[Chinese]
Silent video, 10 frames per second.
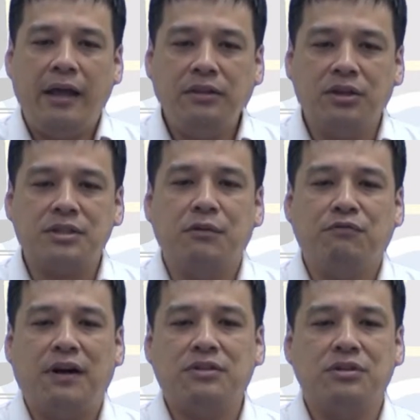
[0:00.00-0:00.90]

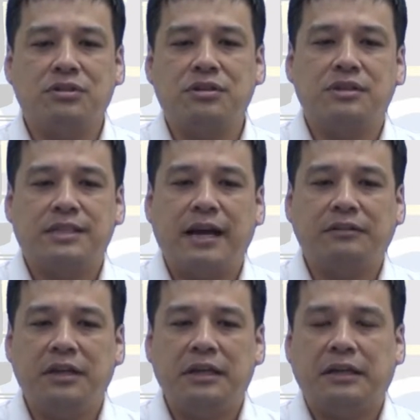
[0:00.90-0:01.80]
Henderson 方程式这
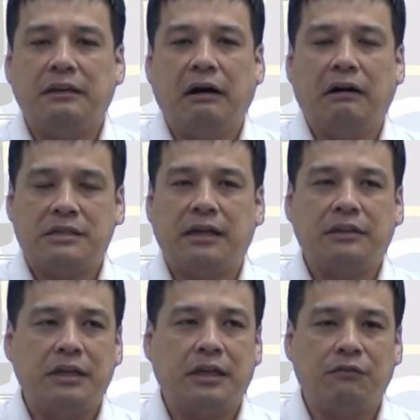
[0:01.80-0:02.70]
样的一个啊这
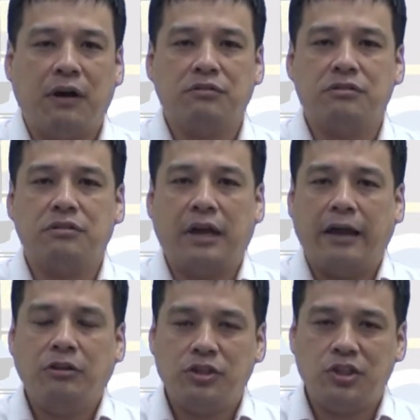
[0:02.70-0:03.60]
样的一个方式
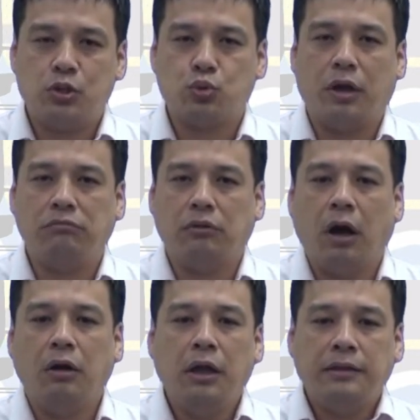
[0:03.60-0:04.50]
来计算
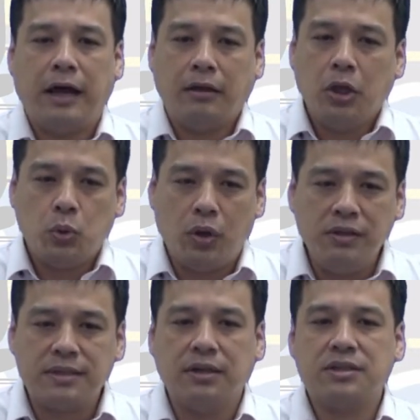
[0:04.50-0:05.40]
啊。那
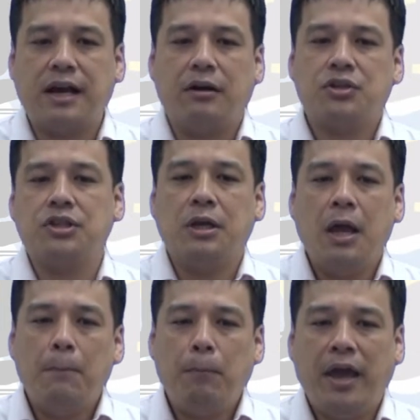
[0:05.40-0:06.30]
原则上是
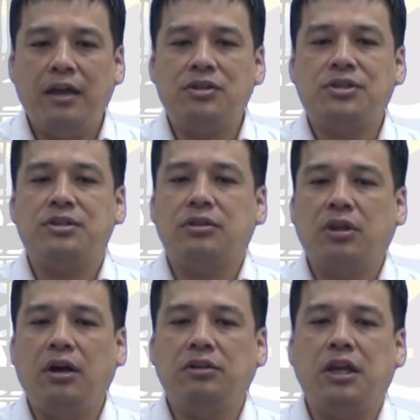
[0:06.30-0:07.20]
配置
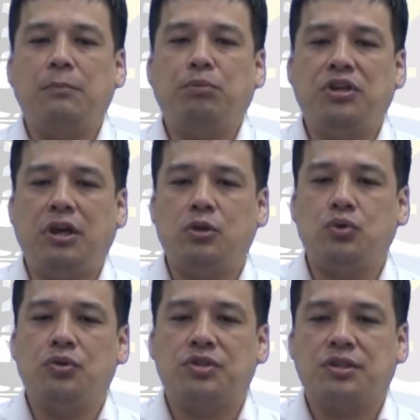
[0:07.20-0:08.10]
特定 p
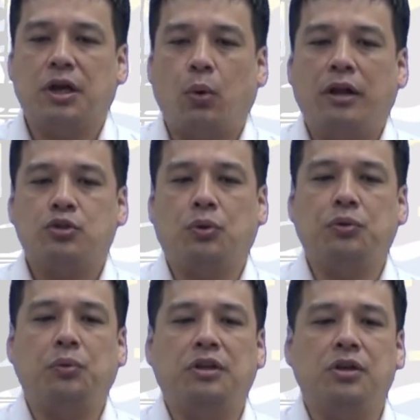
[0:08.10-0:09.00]
H 值的缓
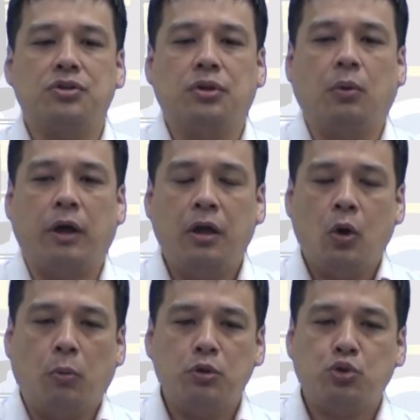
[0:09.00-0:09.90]
冲溶液的时候呢，
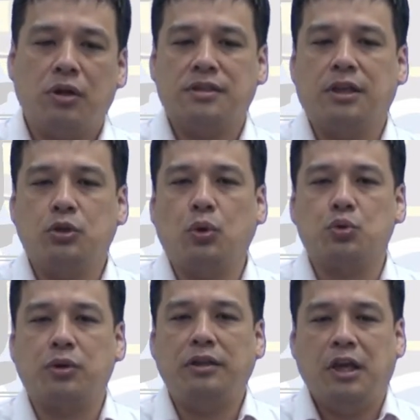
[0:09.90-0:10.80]
我们选择的
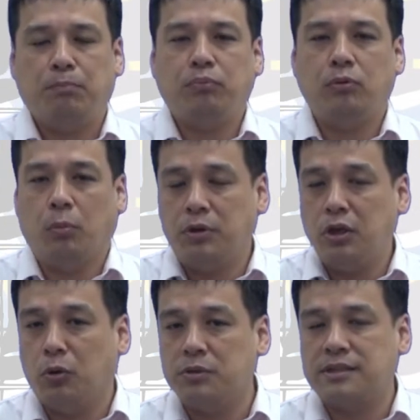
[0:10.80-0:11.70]
弱酸也我们
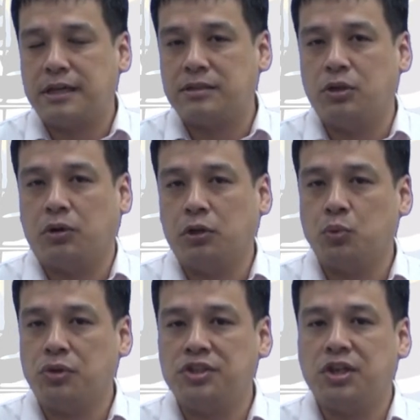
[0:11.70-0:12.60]
因为我们上次有跟
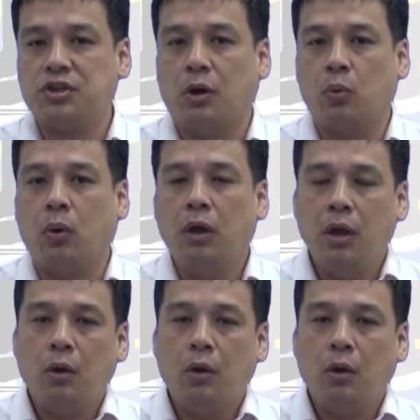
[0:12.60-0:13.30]
同学介绍过。